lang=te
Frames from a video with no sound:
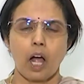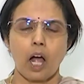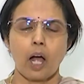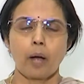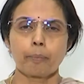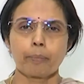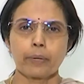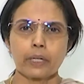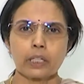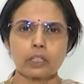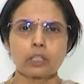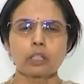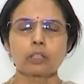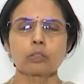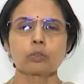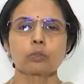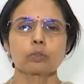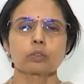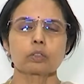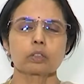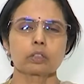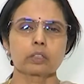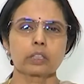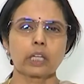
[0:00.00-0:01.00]
ఆ బిడ్డలు
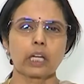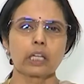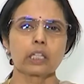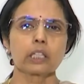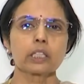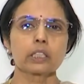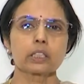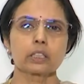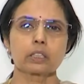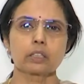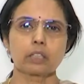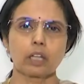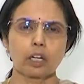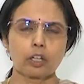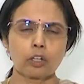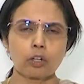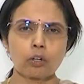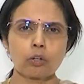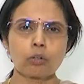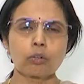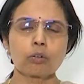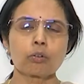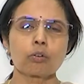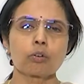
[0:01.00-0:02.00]
తల్లి
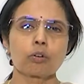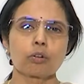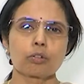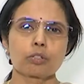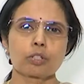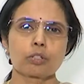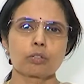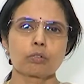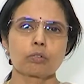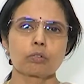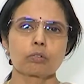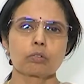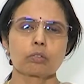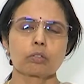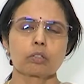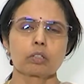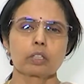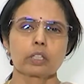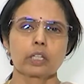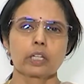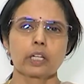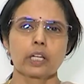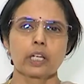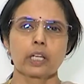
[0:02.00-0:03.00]
తండ్రుల కోసం
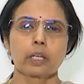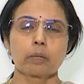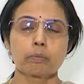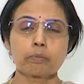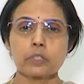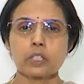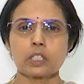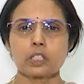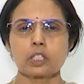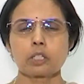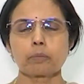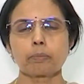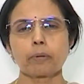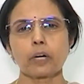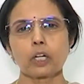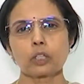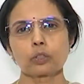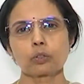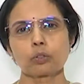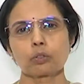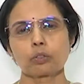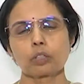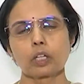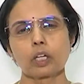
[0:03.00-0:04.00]

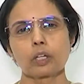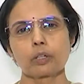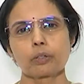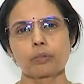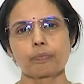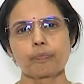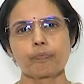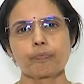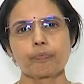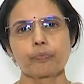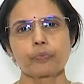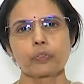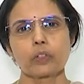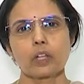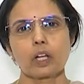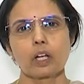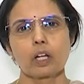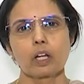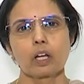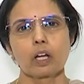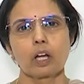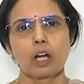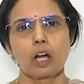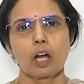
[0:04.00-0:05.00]
హింసించబడుతున్నారు
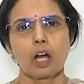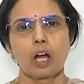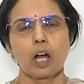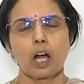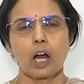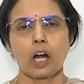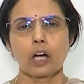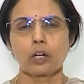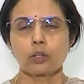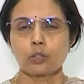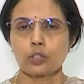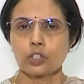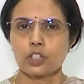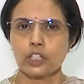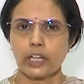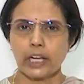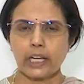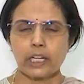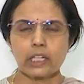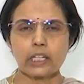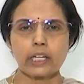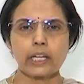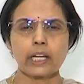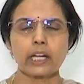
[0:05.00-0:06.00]
వాళ్ళు
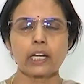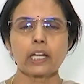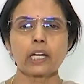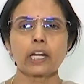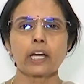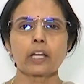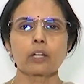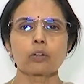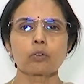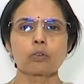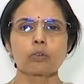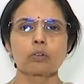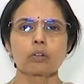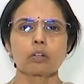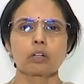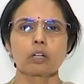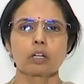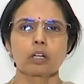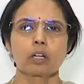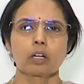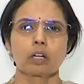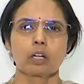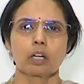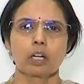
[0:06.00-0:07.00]
జైలుకి వెళ్ళారు
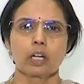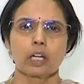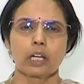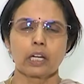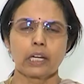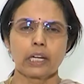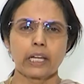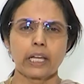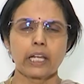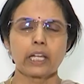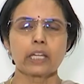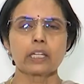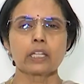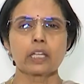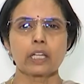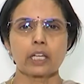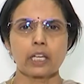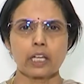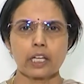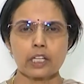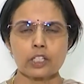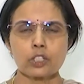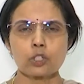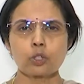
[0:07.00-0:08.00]
లేని
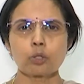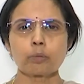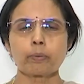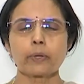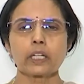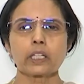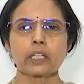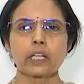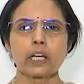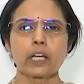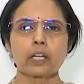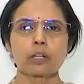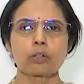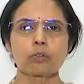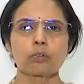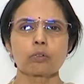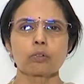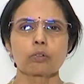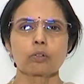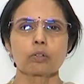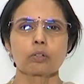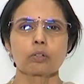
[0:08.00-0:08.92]
కేసులు పెట్టారు